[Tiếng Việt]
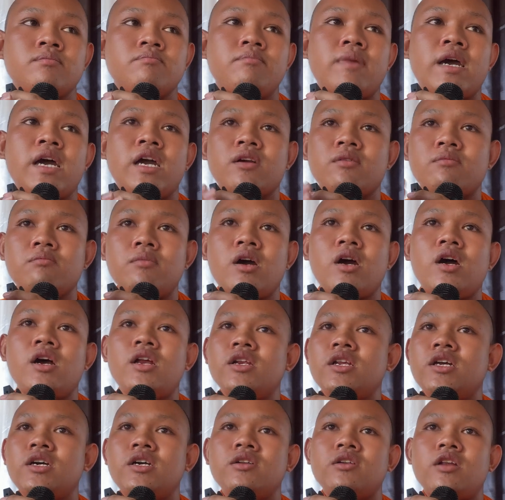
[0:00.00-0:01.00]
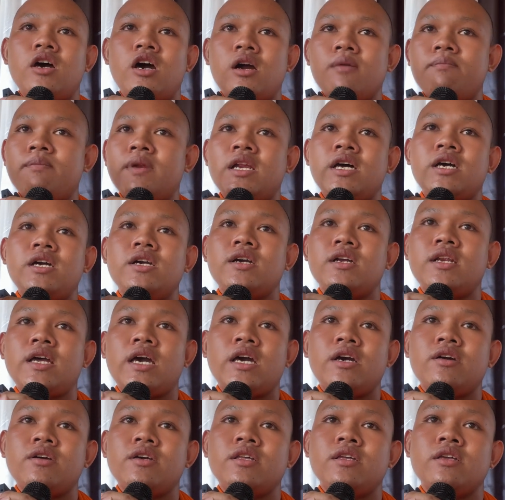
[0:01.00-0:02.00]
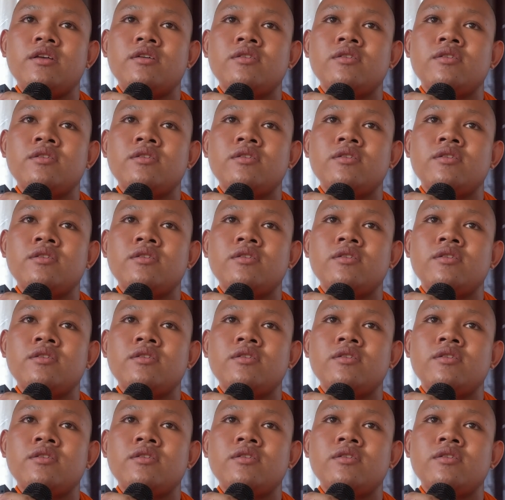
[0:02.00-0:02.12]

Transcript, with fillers: Bạc bò lơ đoàn phê cái đó